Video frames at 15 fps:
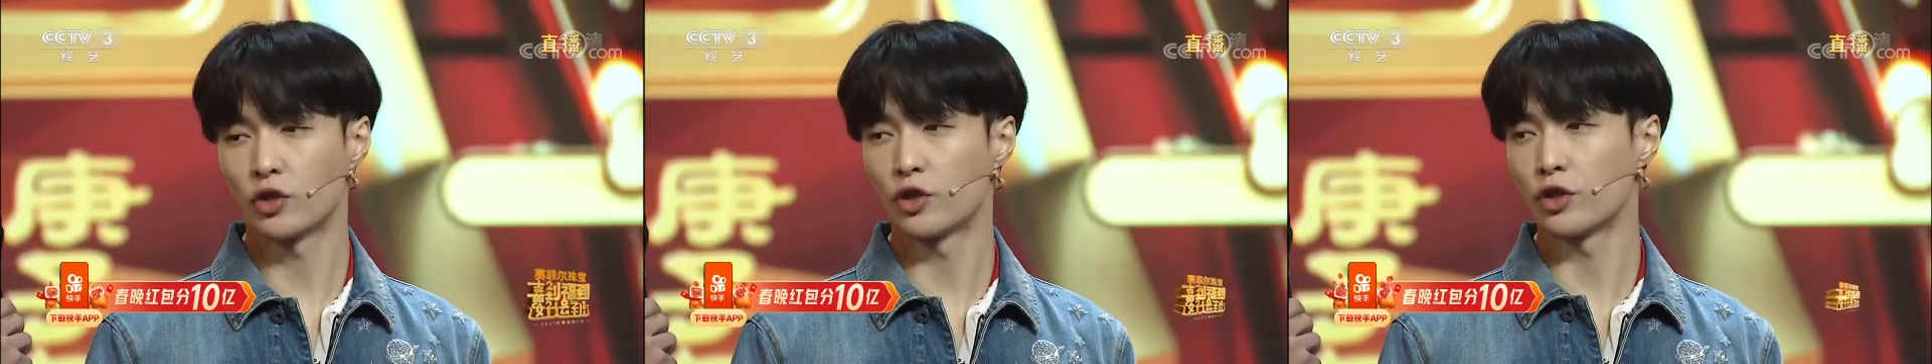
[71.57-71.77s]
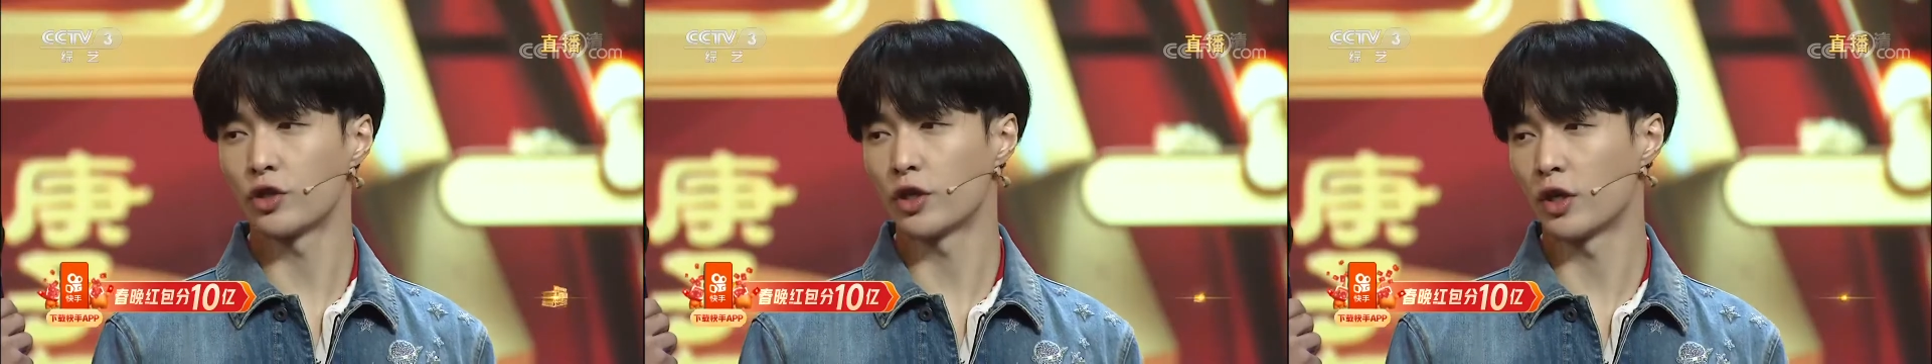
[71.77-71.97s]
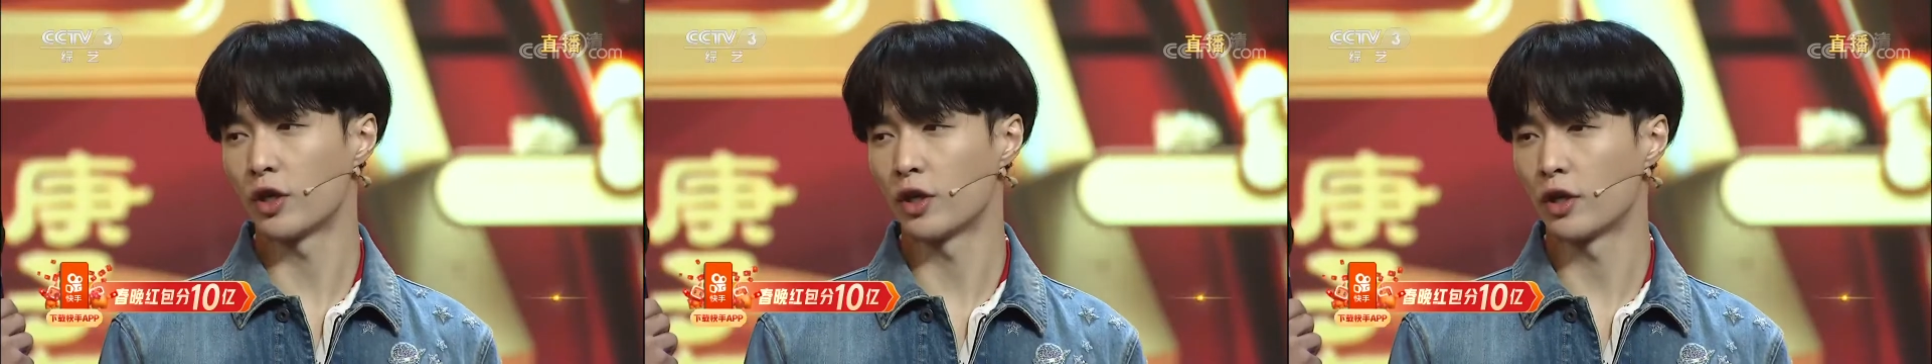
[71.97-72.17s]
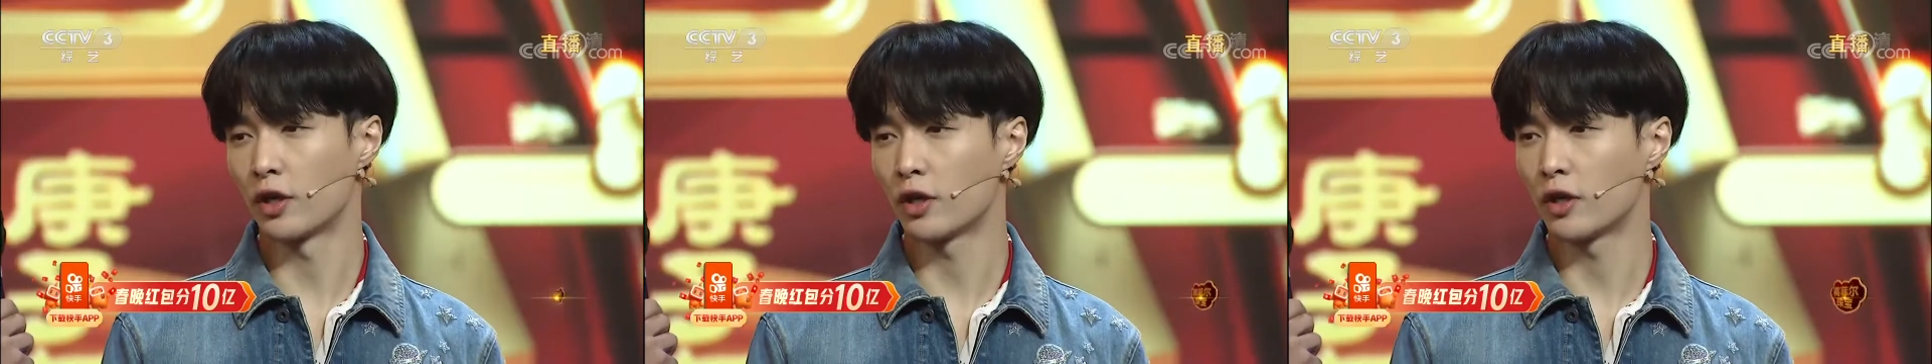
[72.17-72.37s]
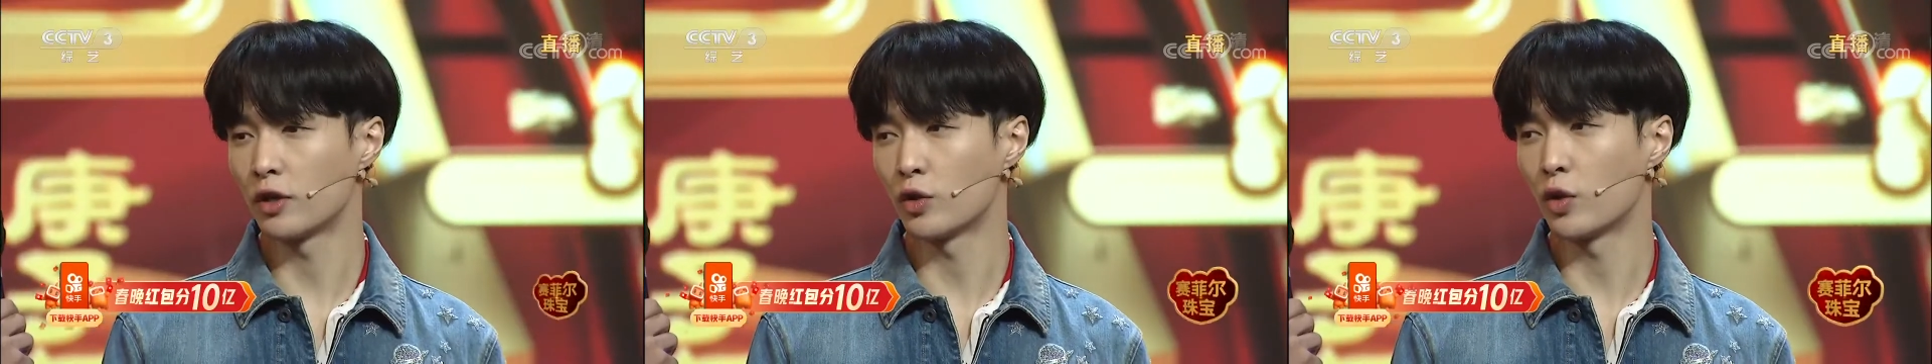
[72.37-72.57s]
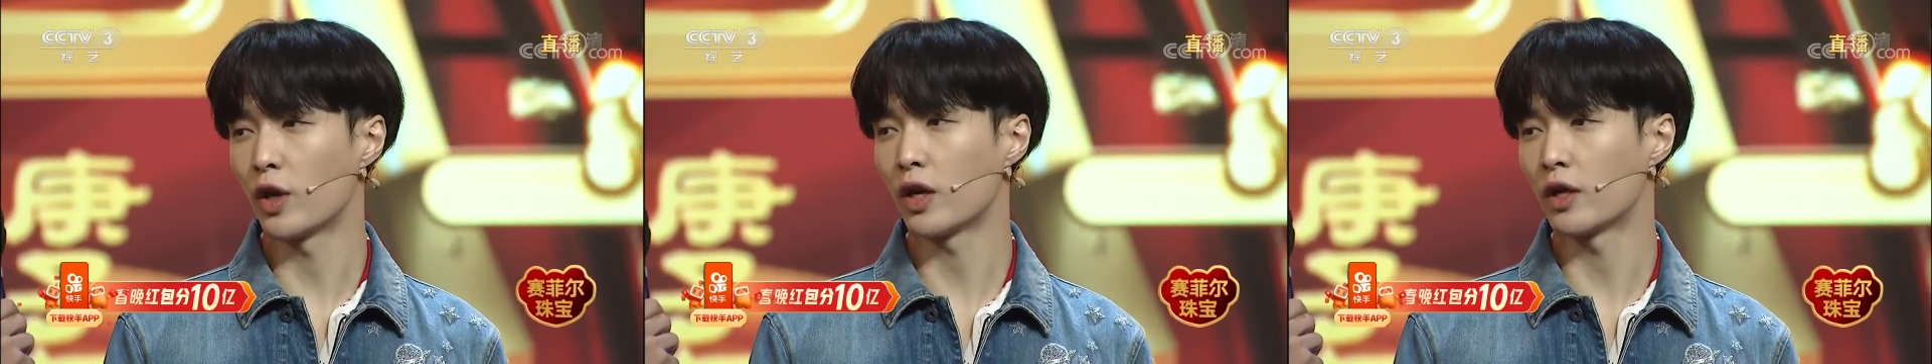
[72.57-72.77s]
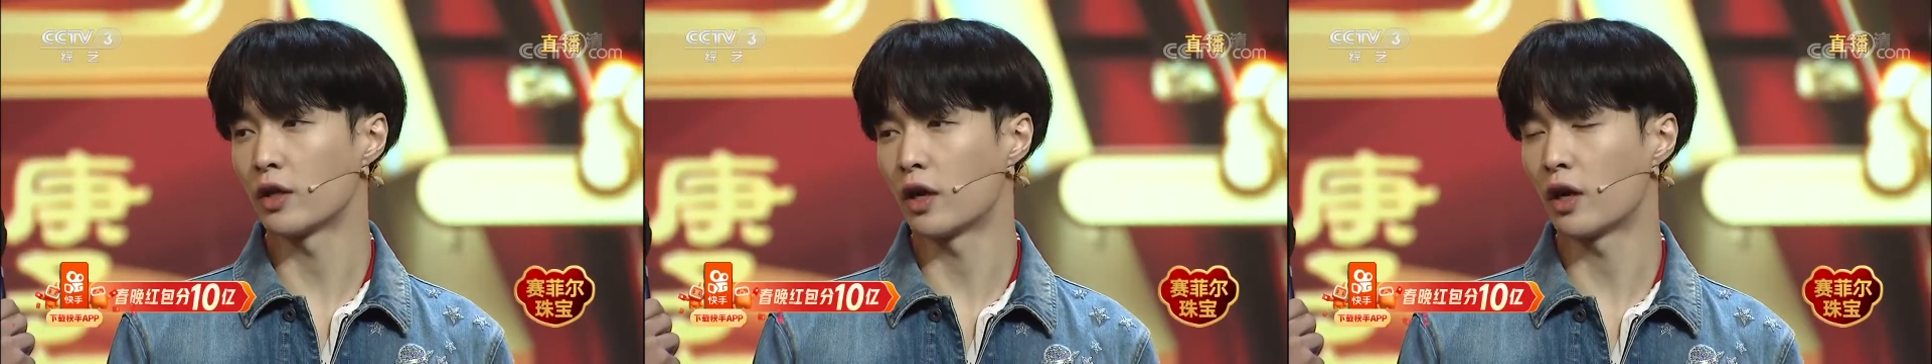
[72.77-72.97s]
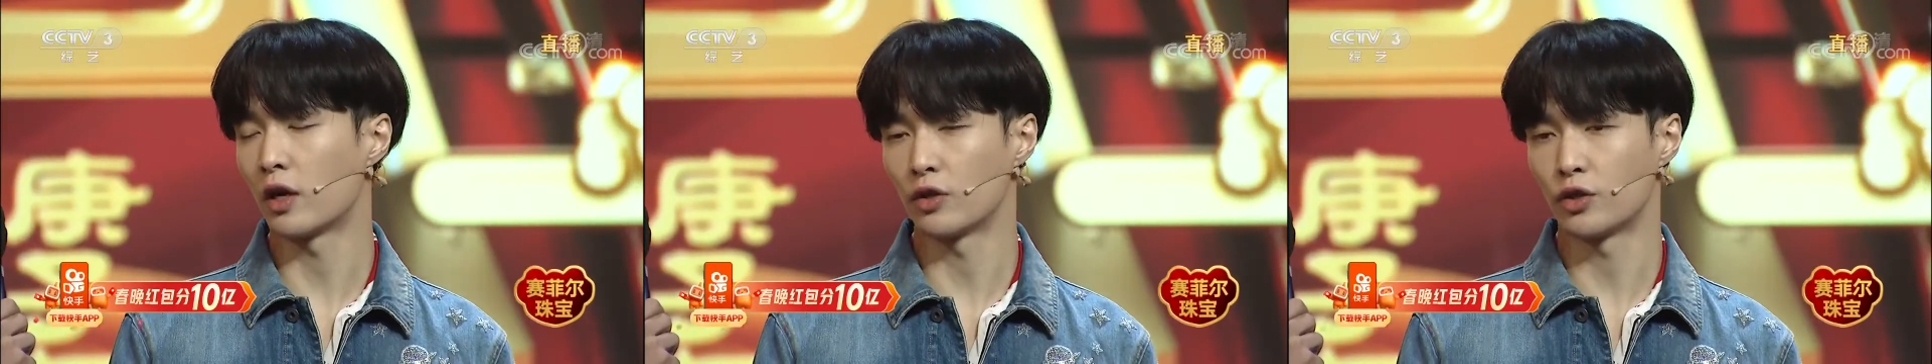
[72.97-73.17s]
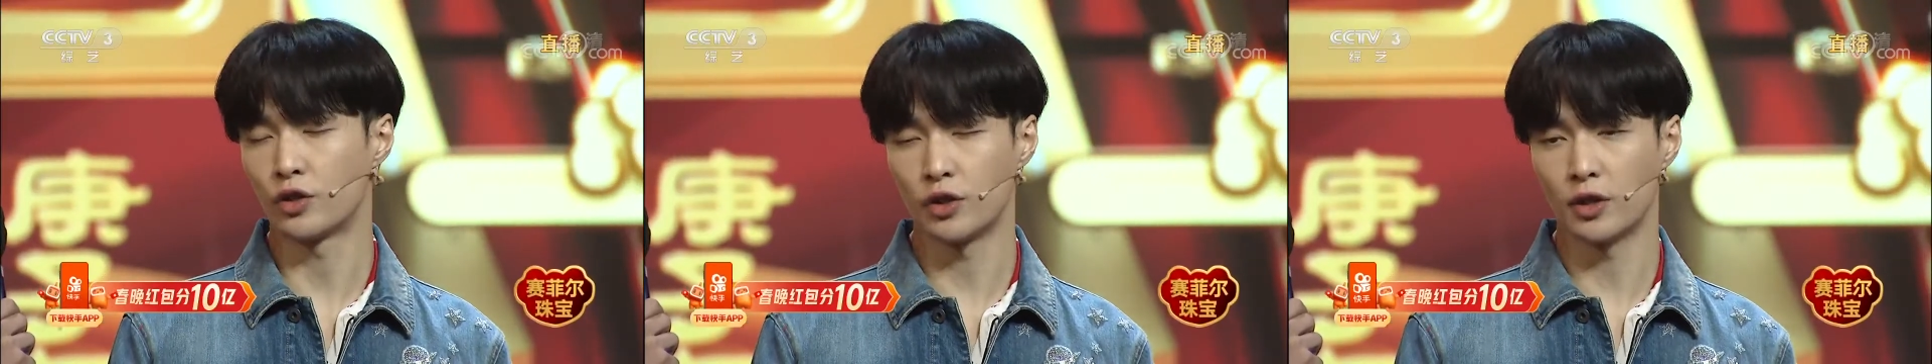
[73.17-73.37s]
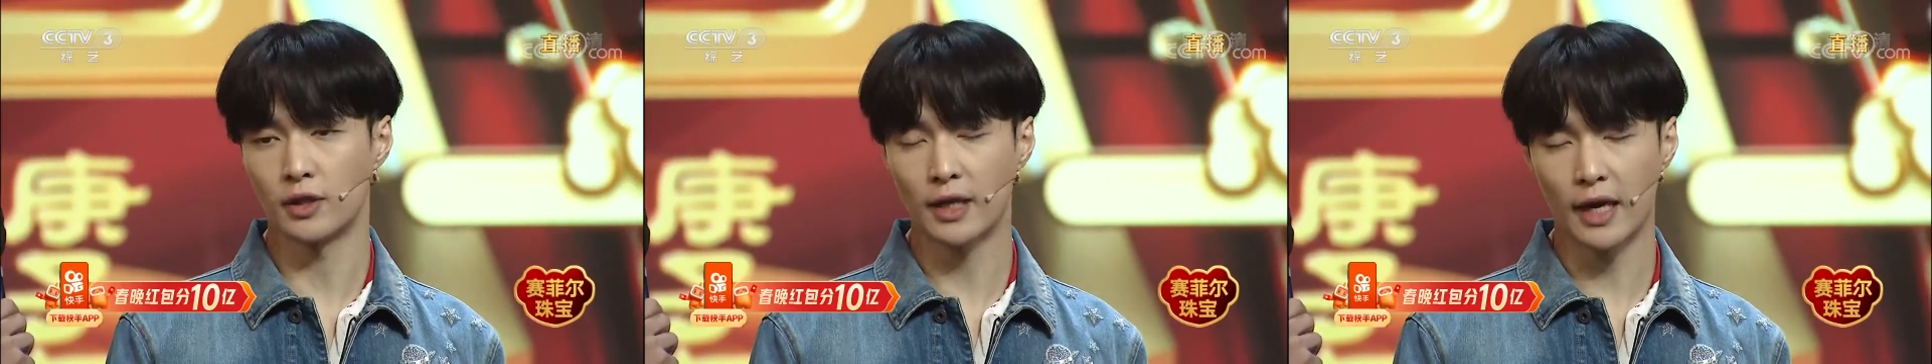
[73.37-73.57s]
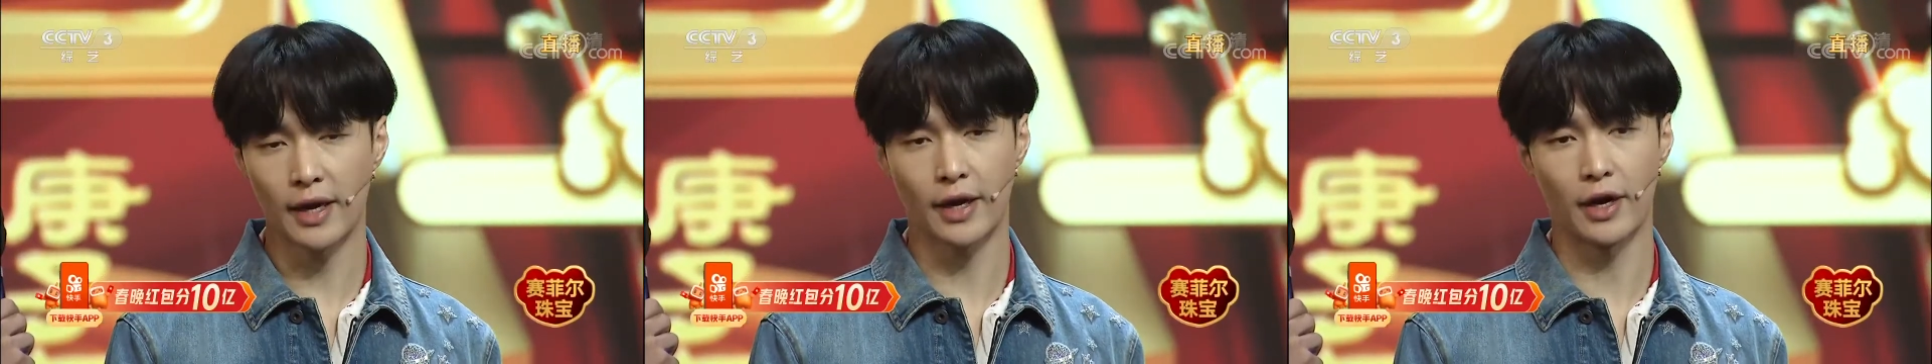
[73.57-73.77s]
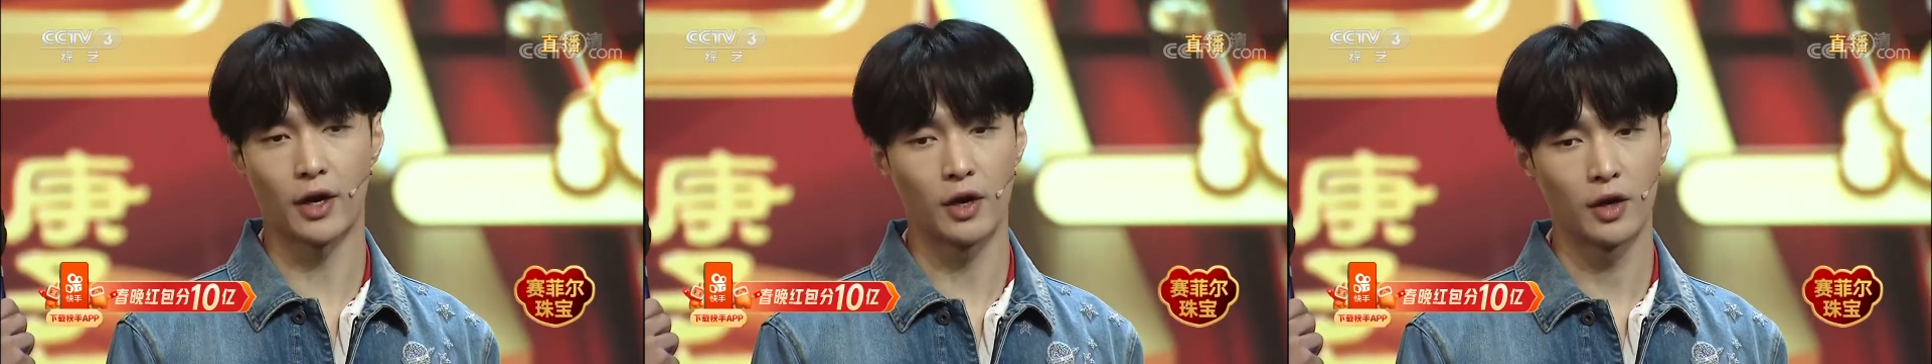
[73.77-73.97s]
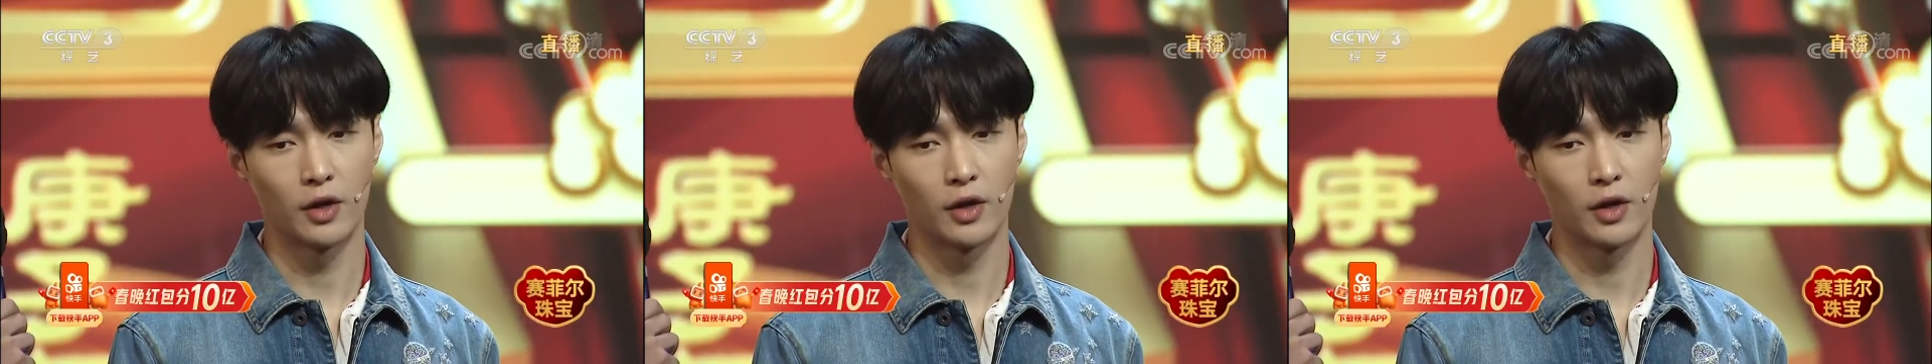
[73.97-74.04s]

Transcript: 吃着各种各样的好吃的菜肴，